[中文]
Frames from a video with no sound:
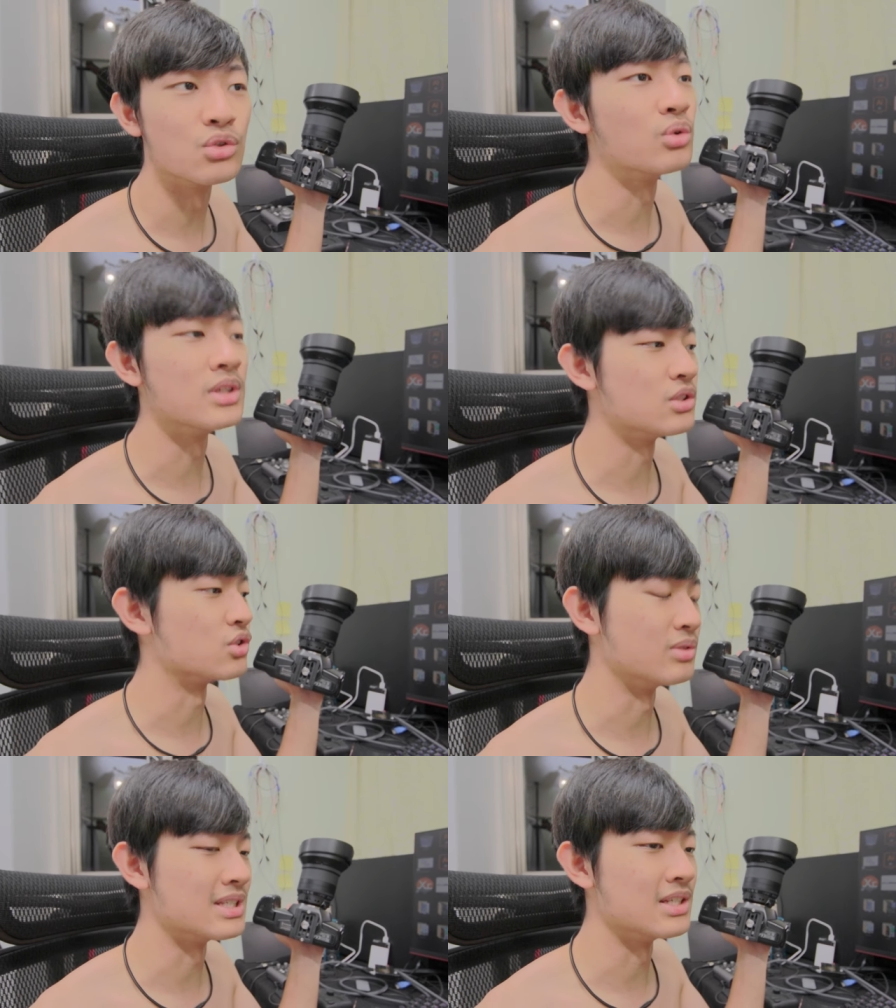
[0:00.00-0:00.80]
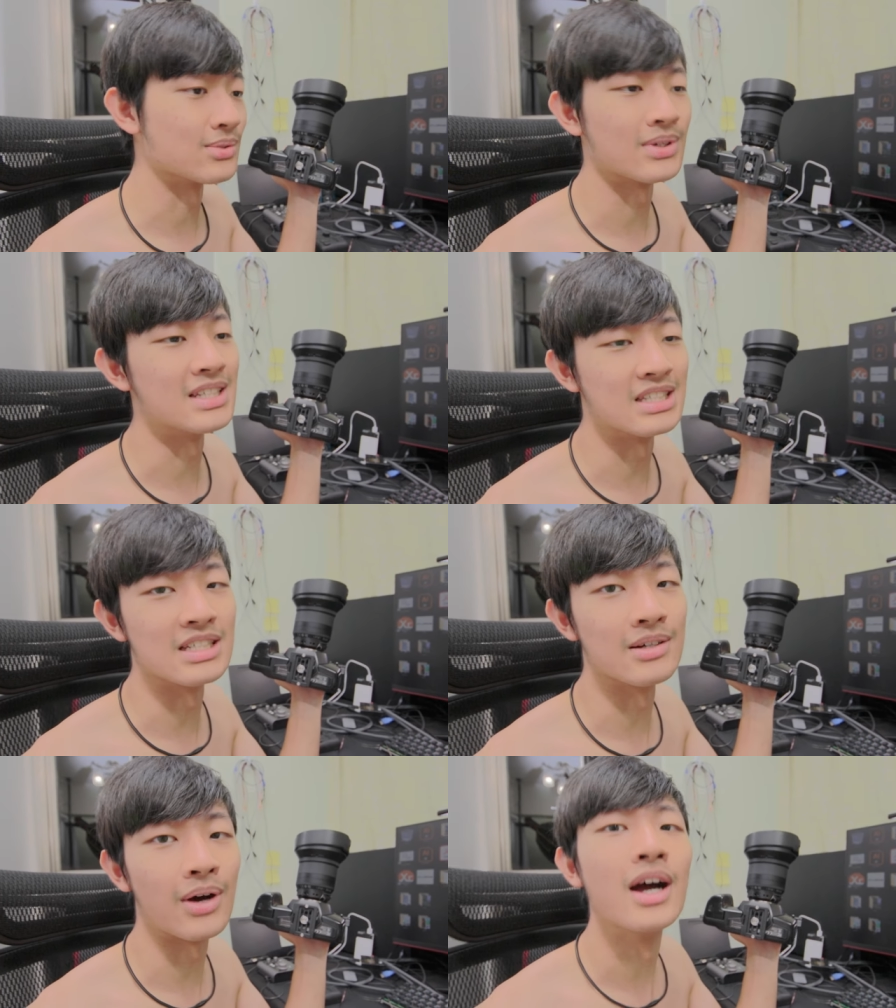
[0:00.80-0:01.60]
如果你手机也算一
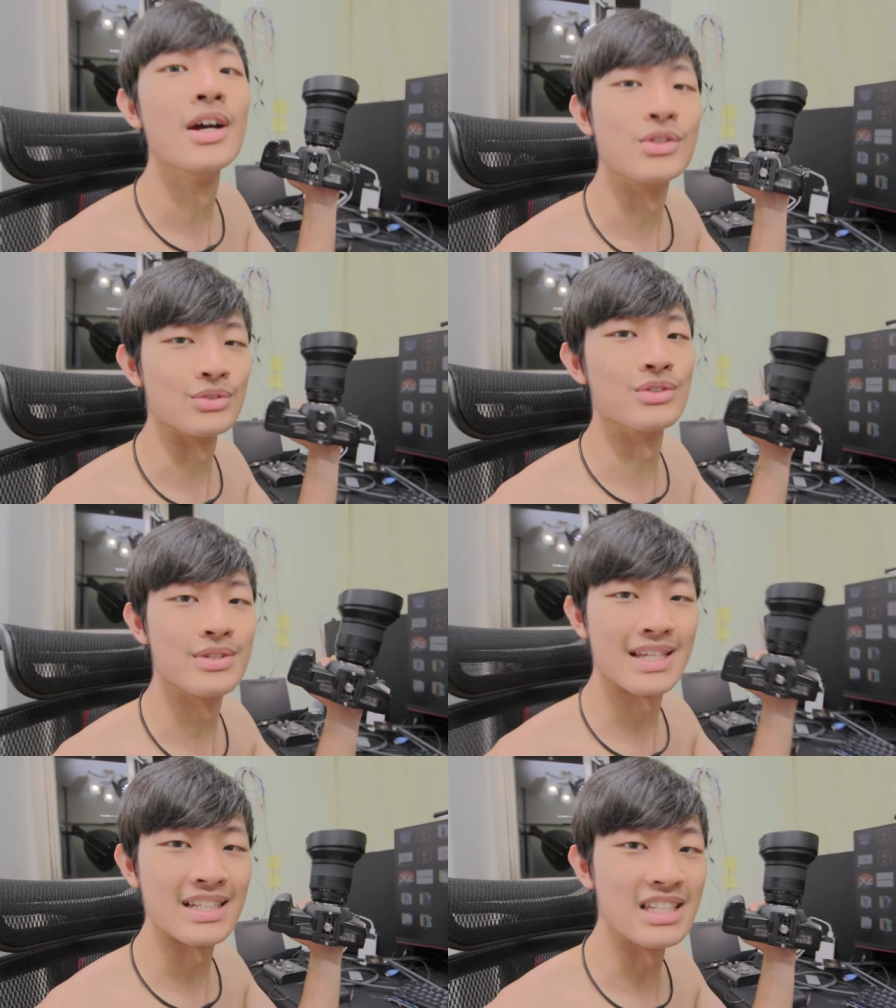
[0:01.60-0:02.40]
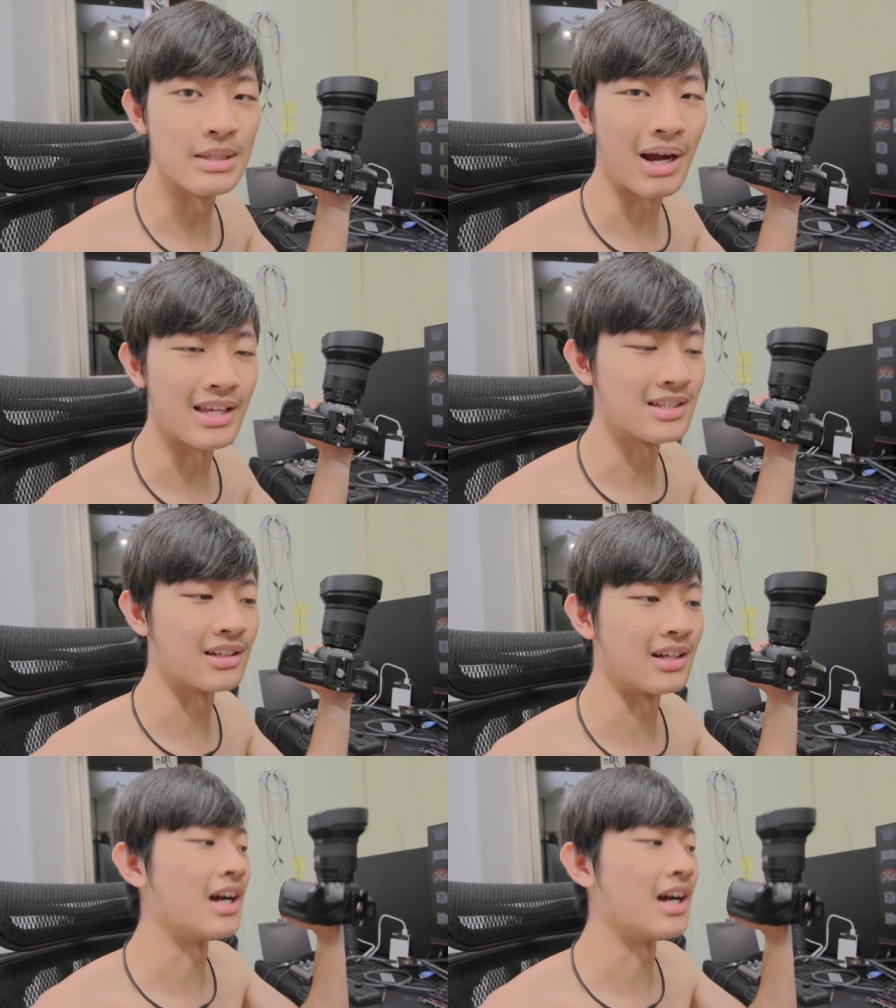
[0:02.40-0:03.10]
机的话，就是三机拍摄。